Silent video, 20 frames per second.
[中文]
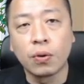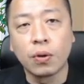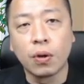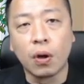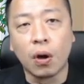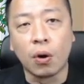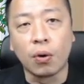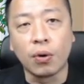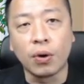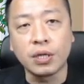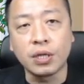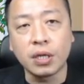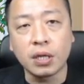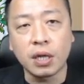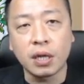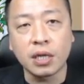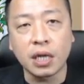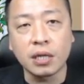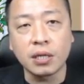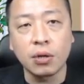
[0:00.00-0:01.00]
哦，回撤
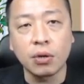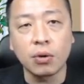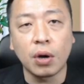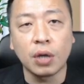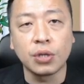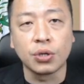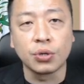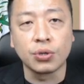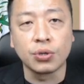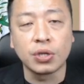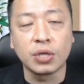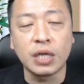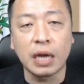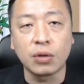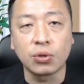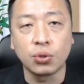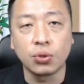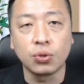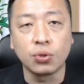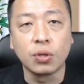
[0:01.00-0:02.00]
到三十六块九就
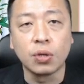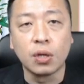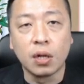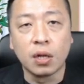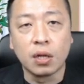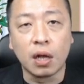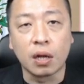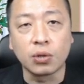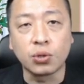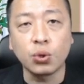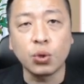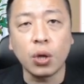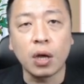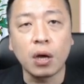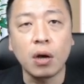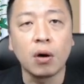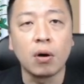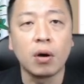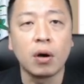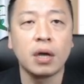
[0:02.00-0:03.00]
上去。然后最
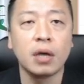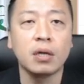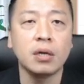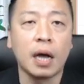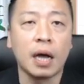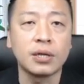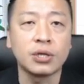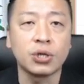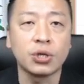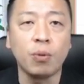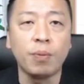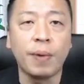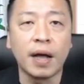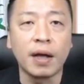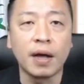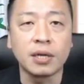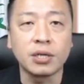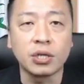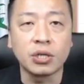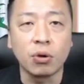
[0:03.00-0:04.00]
后，哎，还收盘，
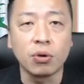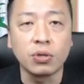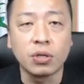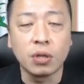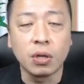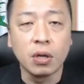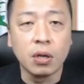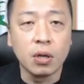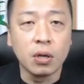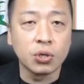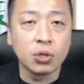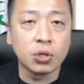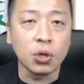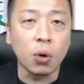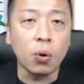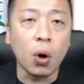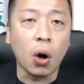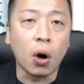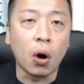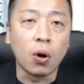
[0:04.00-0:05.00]
还收
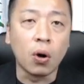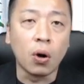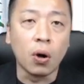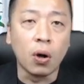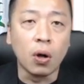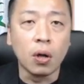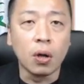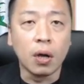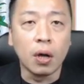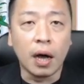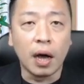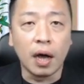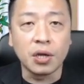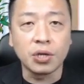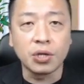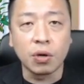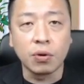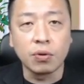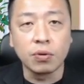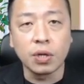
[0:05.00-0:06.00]
收红哦，还
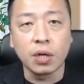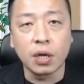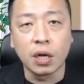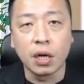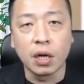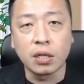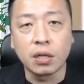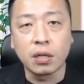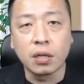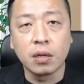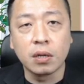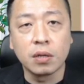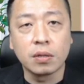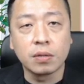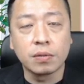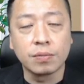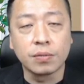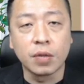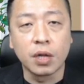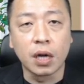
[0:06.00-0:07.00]
收那个
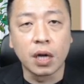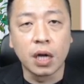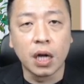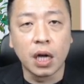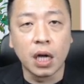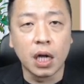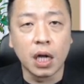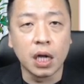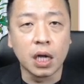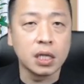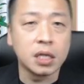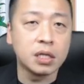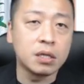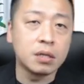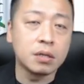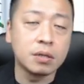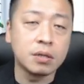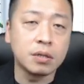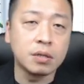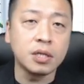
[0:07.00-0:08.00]
那个
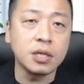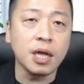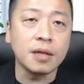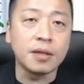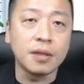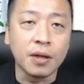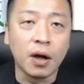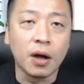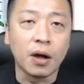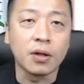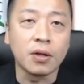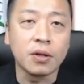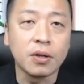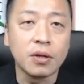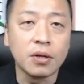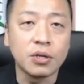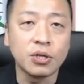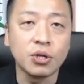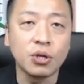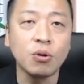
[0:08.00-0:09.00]
正哈，
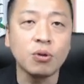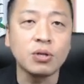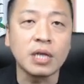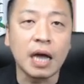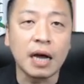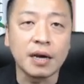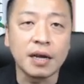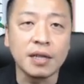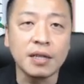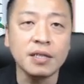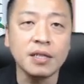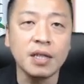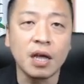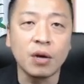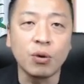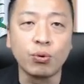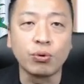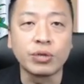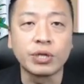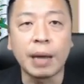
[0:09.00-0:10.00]
收涨零
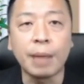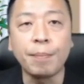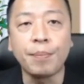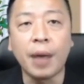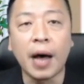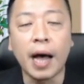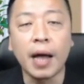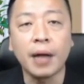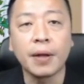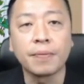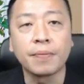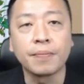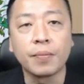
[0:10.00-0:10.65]
点五三趴，